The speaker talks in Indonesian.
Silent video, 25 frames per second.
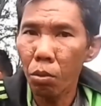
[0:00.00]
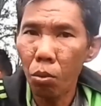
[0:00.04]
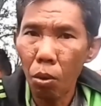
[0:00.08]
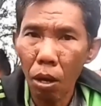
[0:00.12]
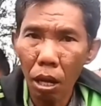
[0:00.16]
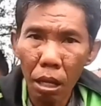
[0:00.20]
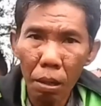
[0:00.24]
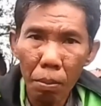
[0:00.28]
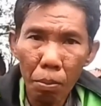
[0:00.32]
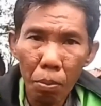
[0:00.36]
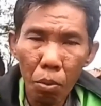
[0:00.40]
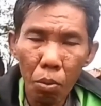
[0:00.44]

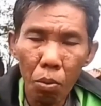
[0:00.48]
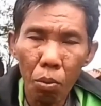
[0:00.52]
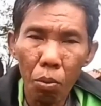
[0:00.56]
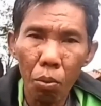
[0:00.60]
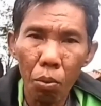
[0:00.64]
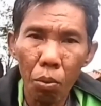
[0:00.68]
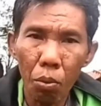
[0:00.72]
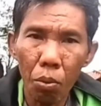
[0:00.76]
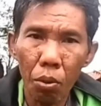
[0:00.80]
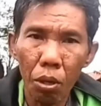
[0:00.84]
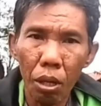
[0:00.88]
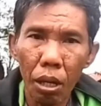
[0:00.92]

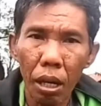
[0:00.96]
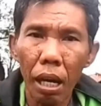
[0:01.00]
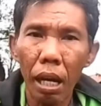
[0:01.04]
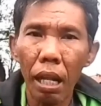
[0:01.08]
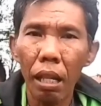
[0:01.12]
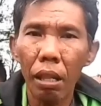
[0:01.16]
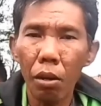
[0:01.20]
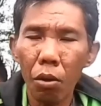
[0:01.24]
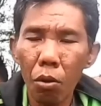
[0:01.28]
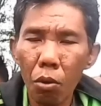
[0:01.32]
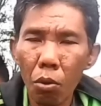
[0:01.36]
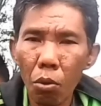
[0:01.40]
2000
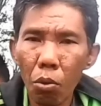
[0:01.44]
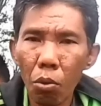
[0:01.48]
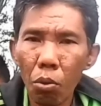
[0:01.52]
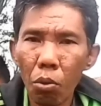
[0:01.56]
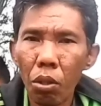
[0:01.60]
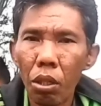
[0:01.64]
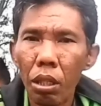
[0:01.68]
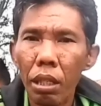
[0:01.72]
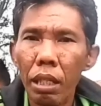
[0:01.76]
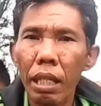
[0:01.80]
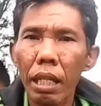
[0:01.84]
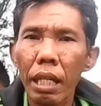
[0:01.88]
kalau
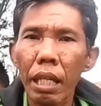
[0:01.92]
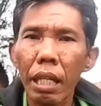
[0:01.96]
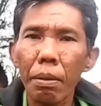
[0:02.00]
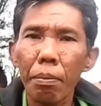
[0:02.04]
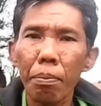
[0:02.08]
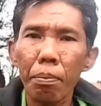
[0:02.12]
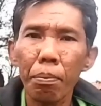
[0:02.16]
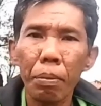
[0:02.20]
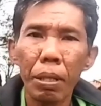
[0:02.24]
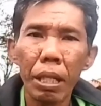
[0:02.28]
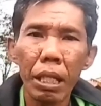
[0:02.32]
di